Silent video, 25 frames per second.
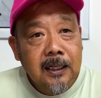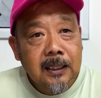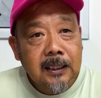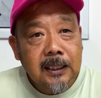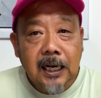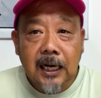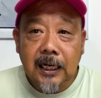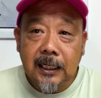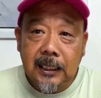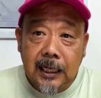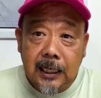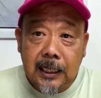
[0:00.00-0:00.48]

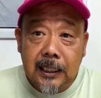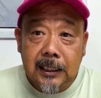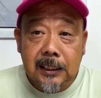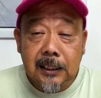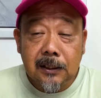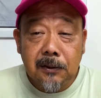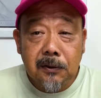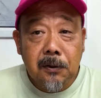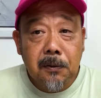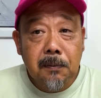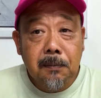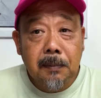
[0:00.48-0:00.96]
いや、武田
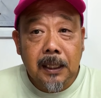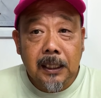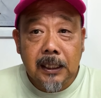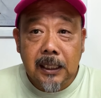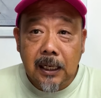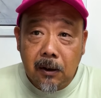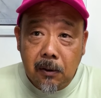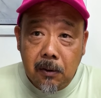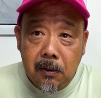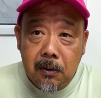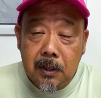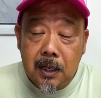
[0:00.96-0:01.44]
さん、これま
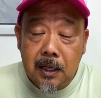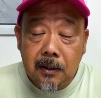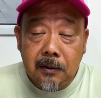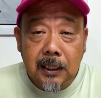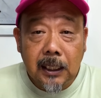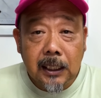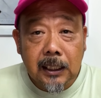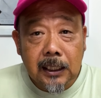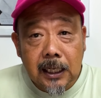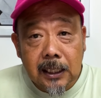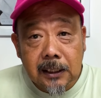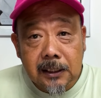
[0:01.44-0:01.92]
だ本格
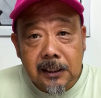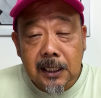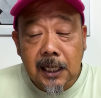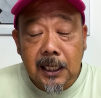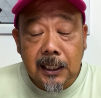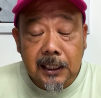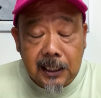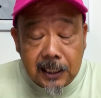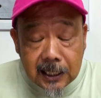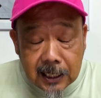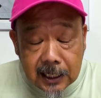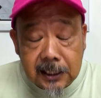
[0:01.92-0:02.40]
的に暑く
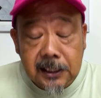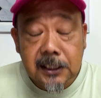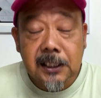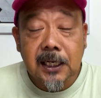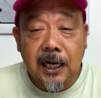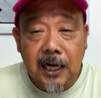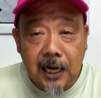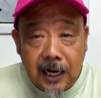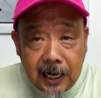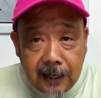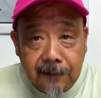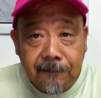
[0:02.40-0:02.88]
なってないです
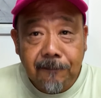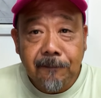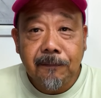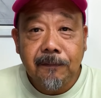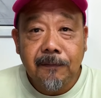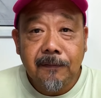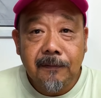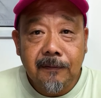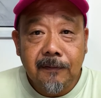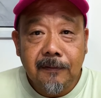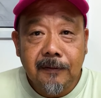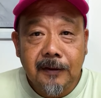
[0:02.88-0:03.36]
から、っ
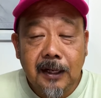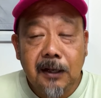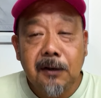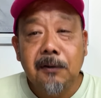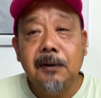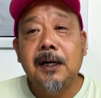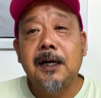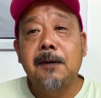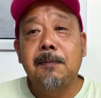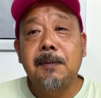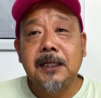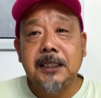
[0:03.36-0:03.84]
て言
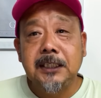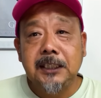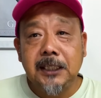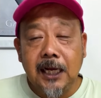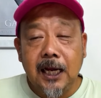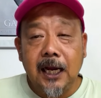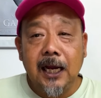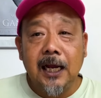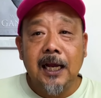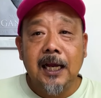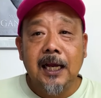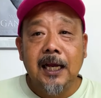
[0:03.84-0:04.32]
われまし
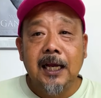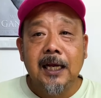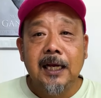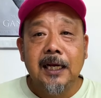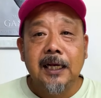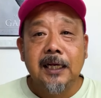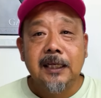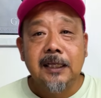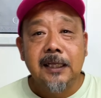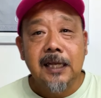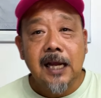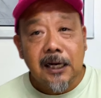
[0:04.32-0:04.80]
て、
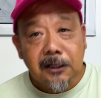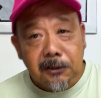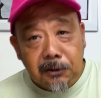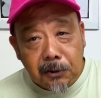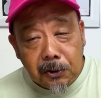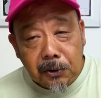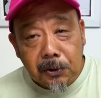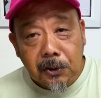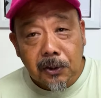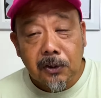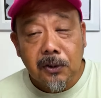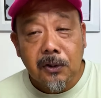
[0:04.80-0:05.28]
なる
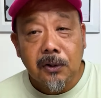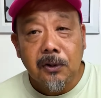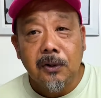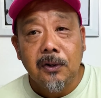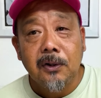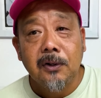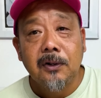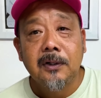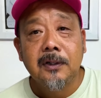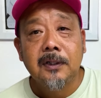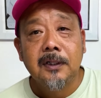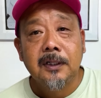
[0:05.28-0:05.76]
ほど
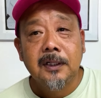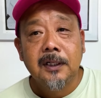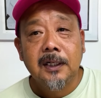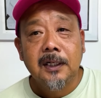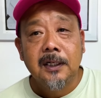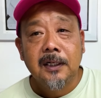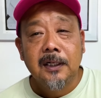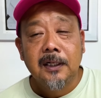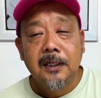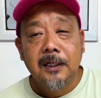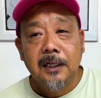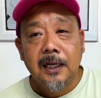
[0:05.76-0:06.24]
と。
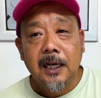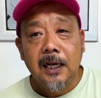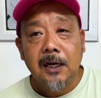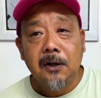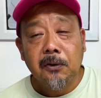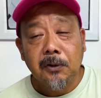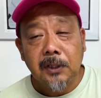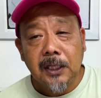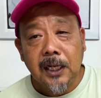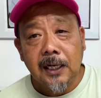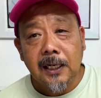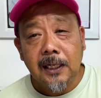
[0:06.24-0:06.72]
へ
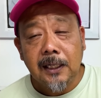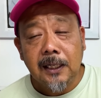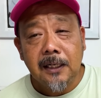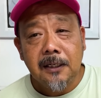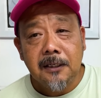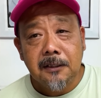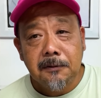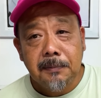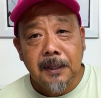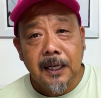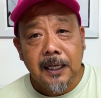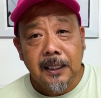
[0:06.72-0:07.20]
こたれて
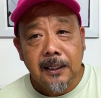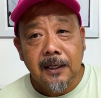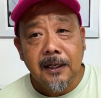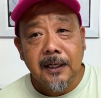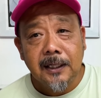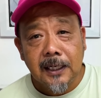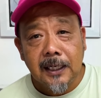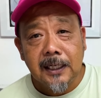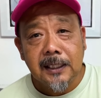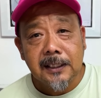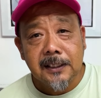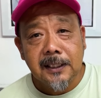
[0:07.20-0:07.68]
る場合で
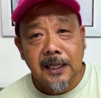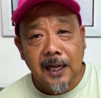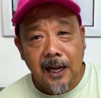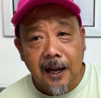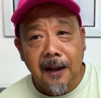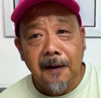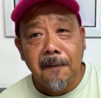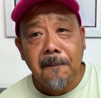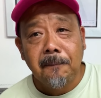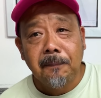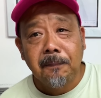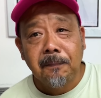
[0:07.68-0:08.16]
はないです
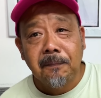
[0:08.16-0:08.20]
ね。